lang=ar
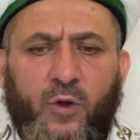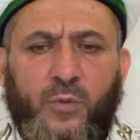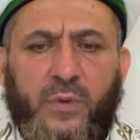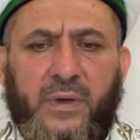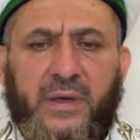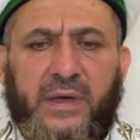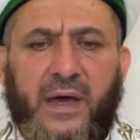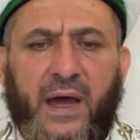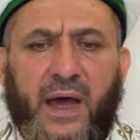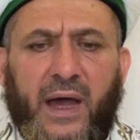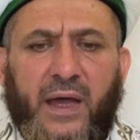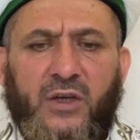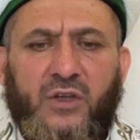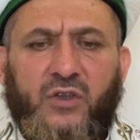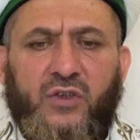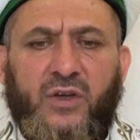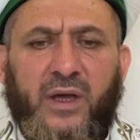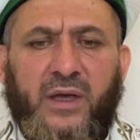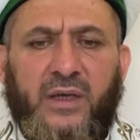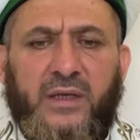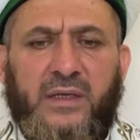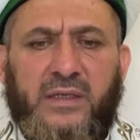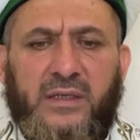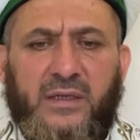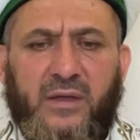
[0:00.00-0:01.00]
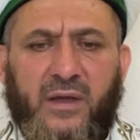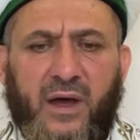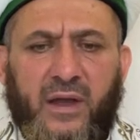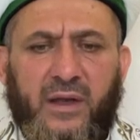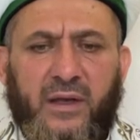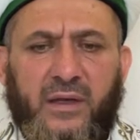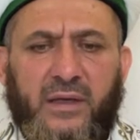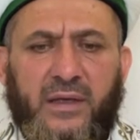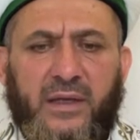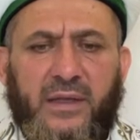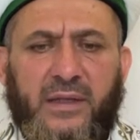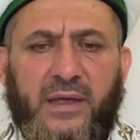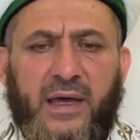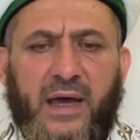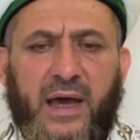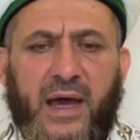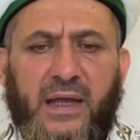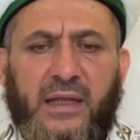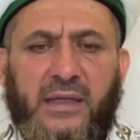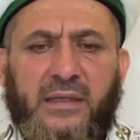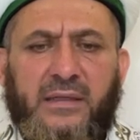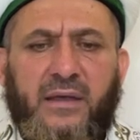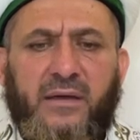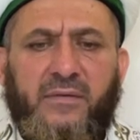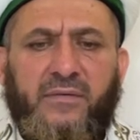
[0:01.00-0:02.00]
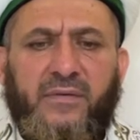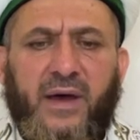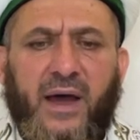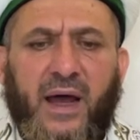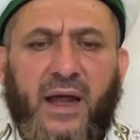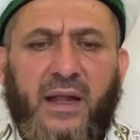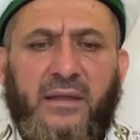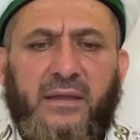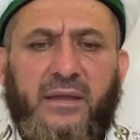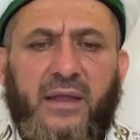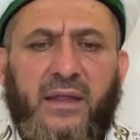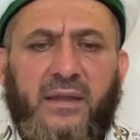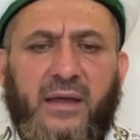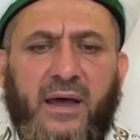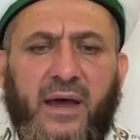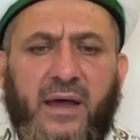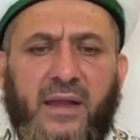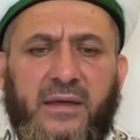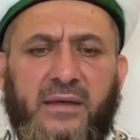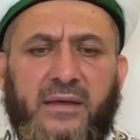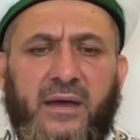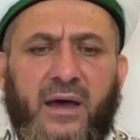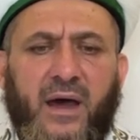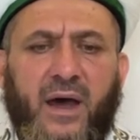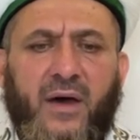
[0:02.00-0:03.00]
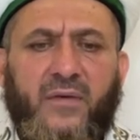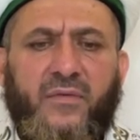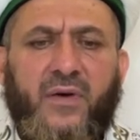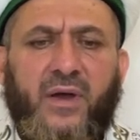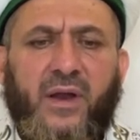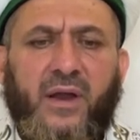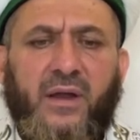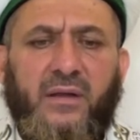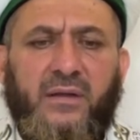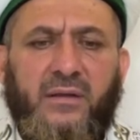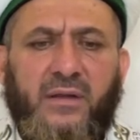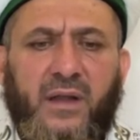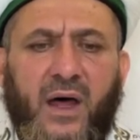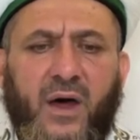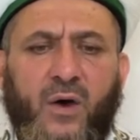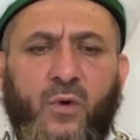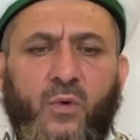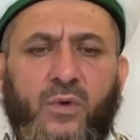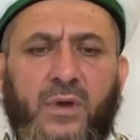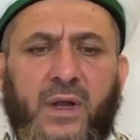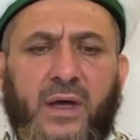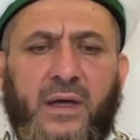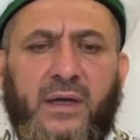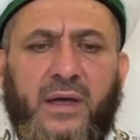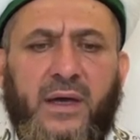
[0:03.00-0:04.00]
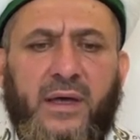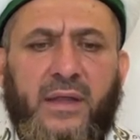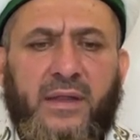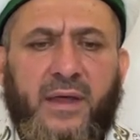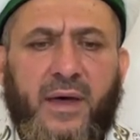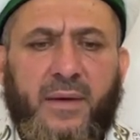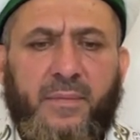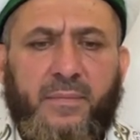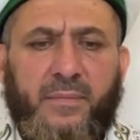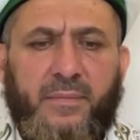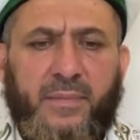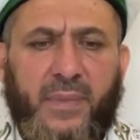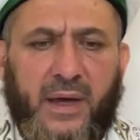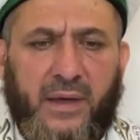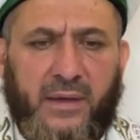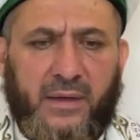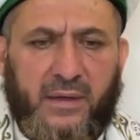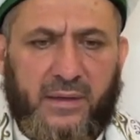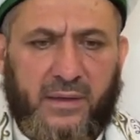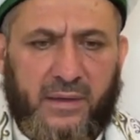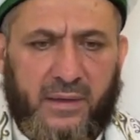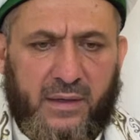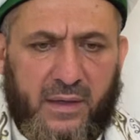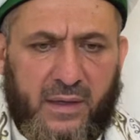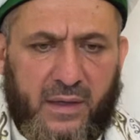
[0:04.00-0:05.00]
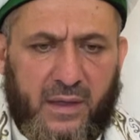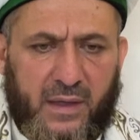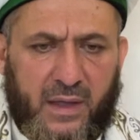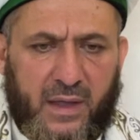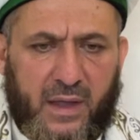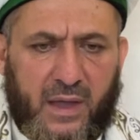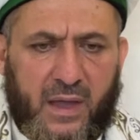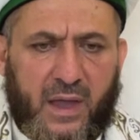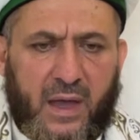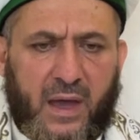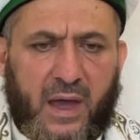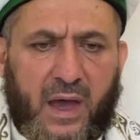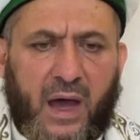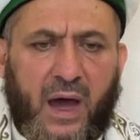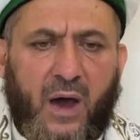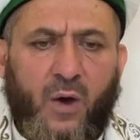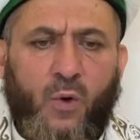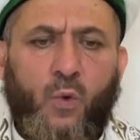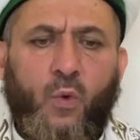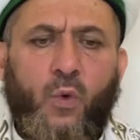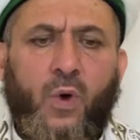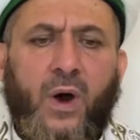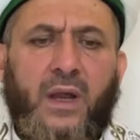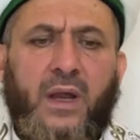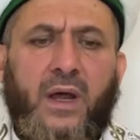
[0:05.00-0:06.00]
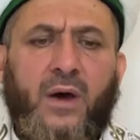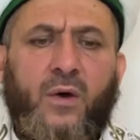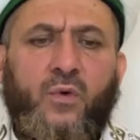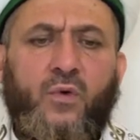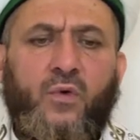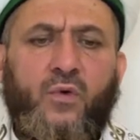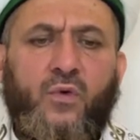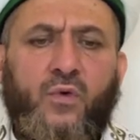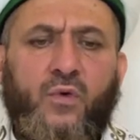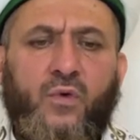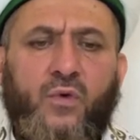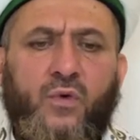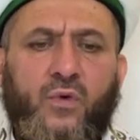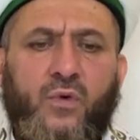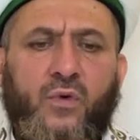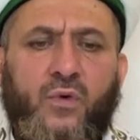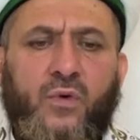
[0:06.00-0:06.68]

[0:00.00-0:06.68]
بك عشر خصال إذا أنت فعلت ذلك غفر الله لك ذنبك أوله